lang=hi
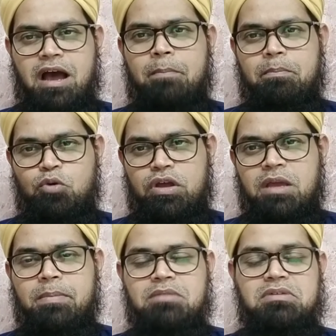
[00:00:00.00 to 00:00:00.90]
आपको
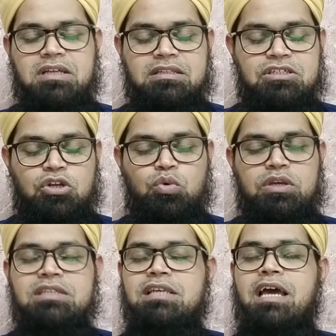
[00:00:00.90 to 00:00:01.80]
एक बात बताते चलूँ
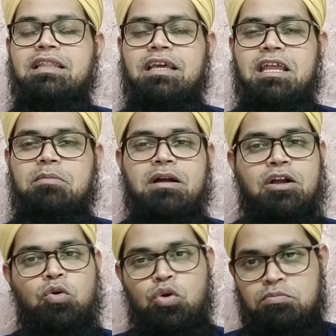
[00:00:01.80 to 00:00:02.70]
इस आयत करीमा का
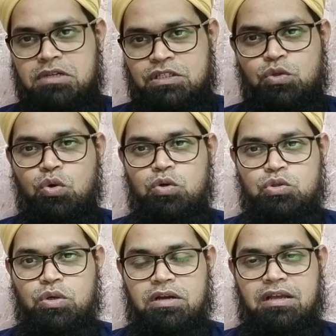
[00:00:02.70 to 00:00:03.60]
हुक्म मनसूख हो
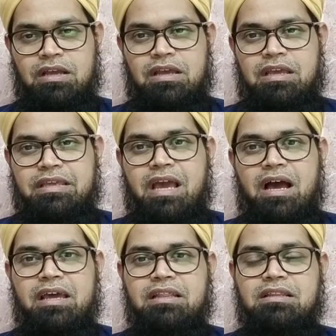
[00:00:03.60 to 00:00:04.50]
चुका ये
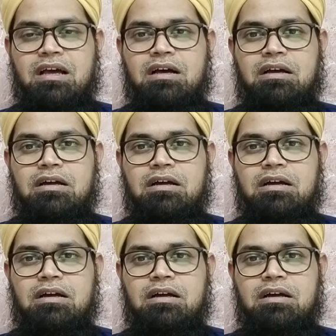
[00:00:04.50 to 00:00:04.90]
आयत का